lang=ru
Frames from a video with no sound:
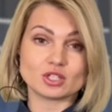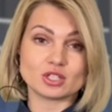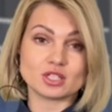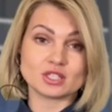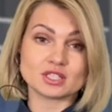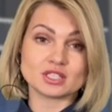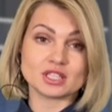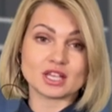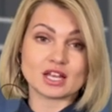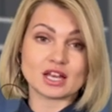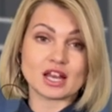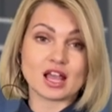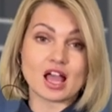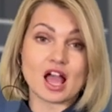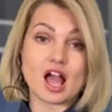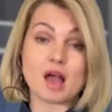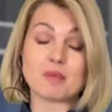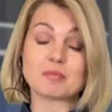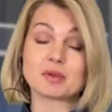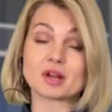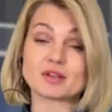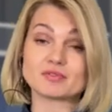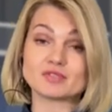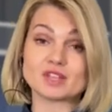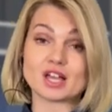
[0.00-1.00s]
неделе
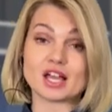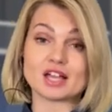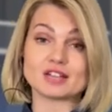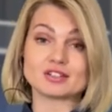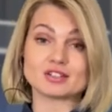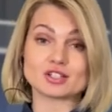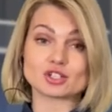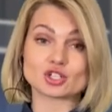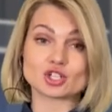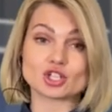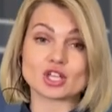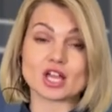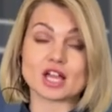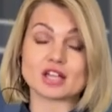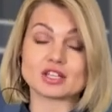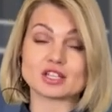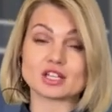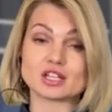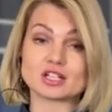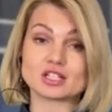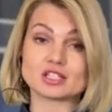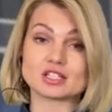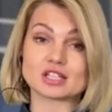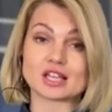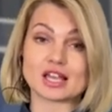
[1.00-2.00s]
оправдает ожидания
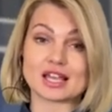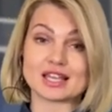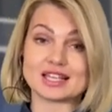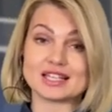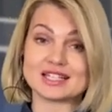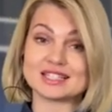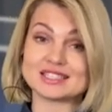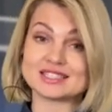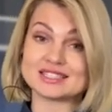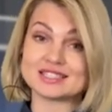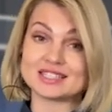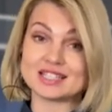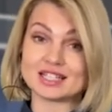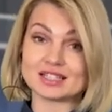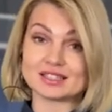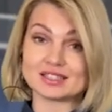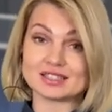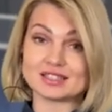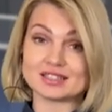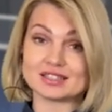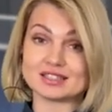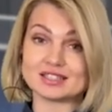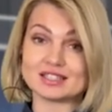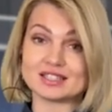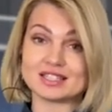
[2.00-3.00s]
рынка и
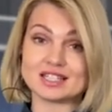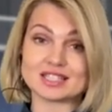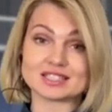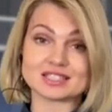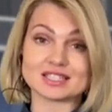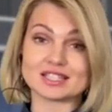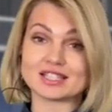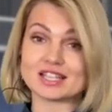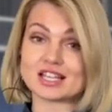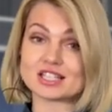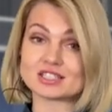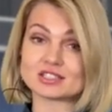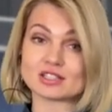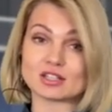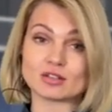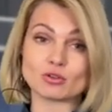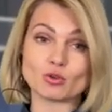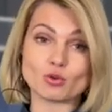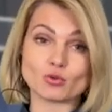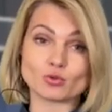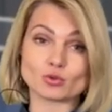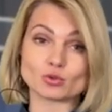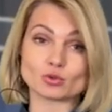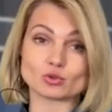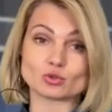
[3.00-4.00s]
сделает, если не
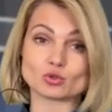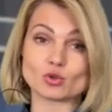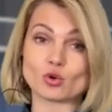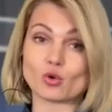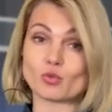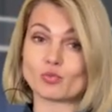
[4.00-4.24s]
остановку, то